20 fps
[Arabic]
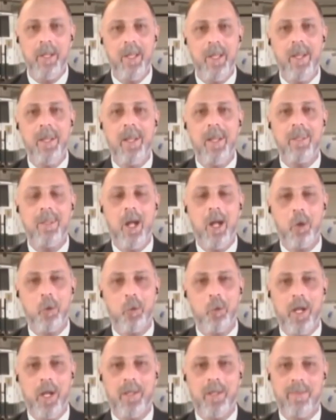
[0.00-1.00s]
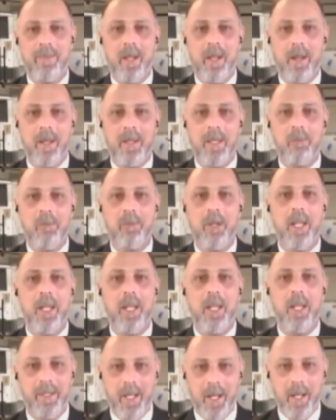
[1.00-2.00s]
إلى تحركات أسعار النفط على
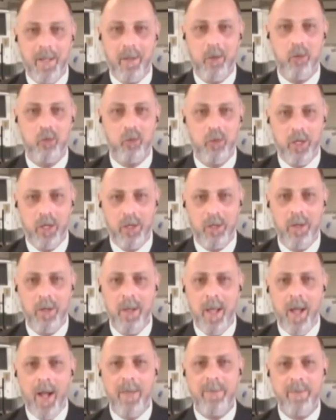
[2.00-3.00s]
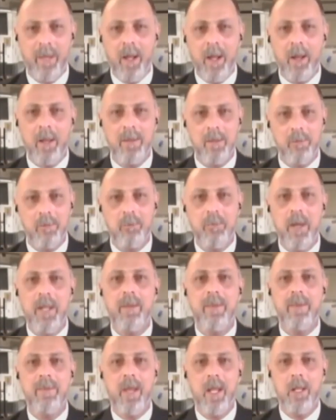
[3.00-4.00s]
مدى هذا الشهر أسعار النفط ما
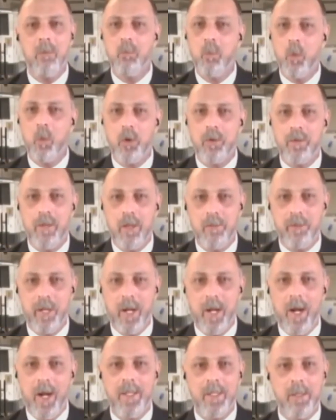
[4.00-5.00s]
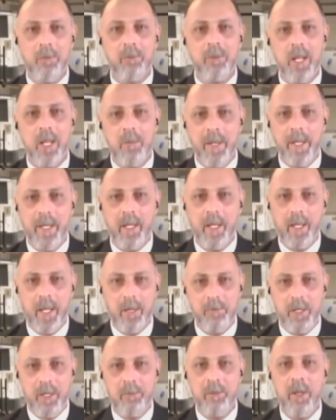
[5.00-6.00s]
تزال مرتفعة النفط الأمريكي
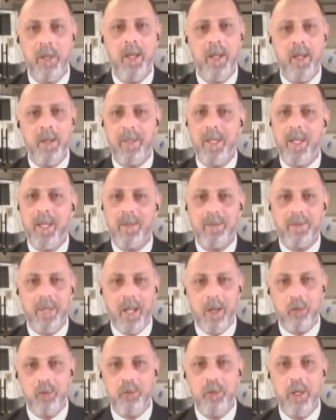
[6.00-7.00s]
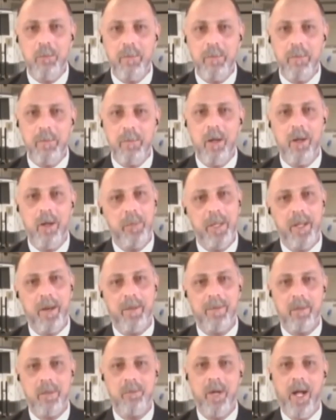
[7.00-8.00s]
الخفيف 13%
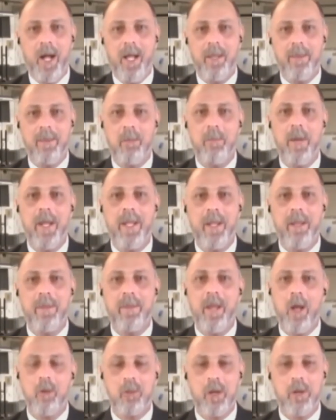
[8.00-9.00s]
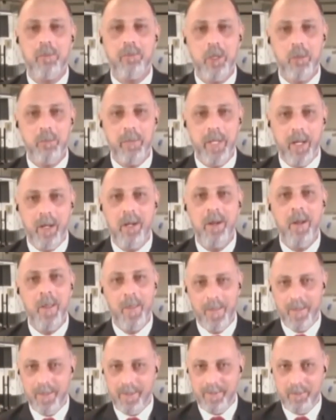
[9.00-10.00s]
بارتفاعات 18%
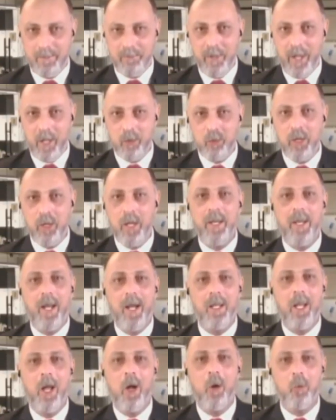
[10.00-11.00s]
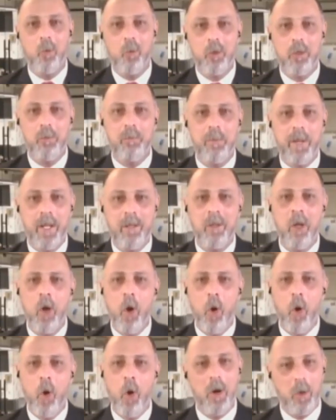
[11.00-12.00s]
ارتفاع شهري على عقود برنت
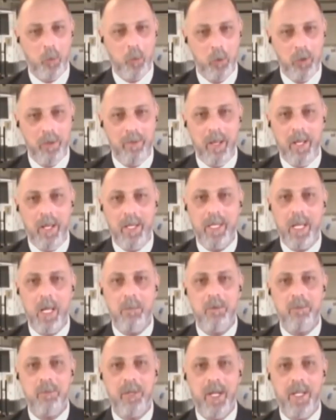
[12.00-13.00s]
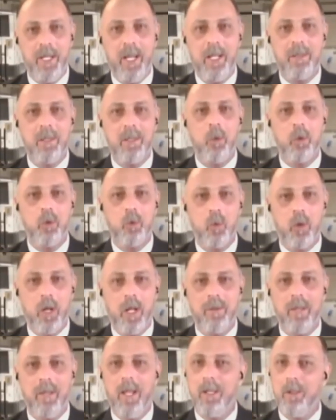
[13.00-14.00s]
وكل ذلك بفعل
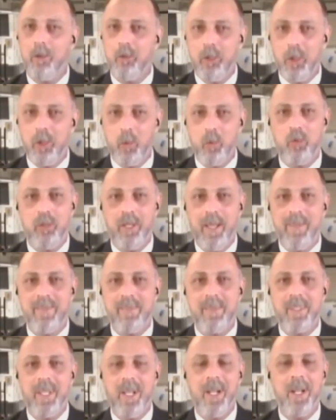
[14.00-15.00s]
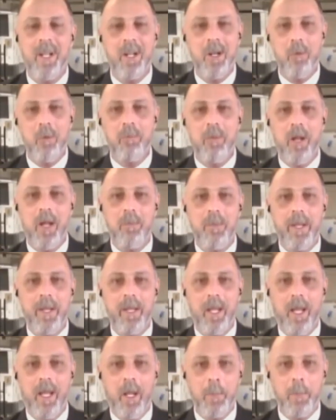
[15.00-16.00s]
التوترات الجيوسياسية ما
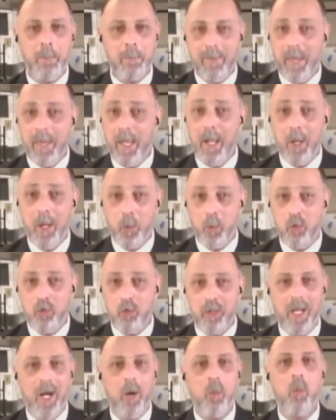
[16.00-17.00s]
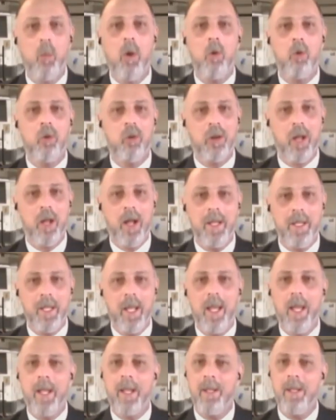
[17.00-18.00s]
بين آه، روسيا
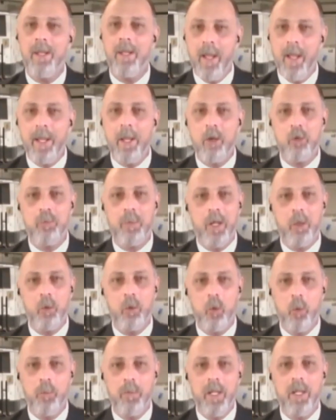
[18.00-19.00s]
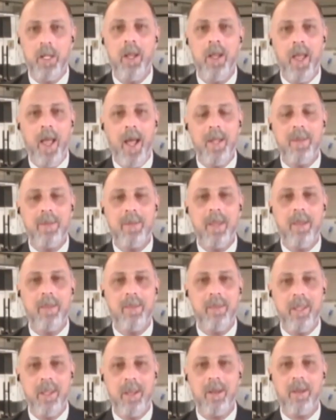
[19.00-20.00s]
وأوكرانيا لكن لا يجب أن نهمل
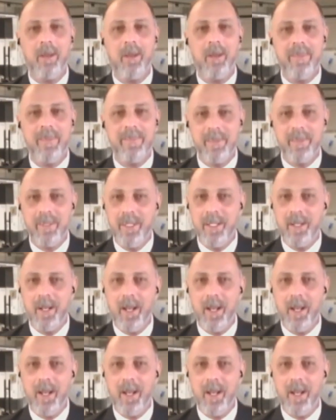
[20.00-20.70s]
التأثير قصير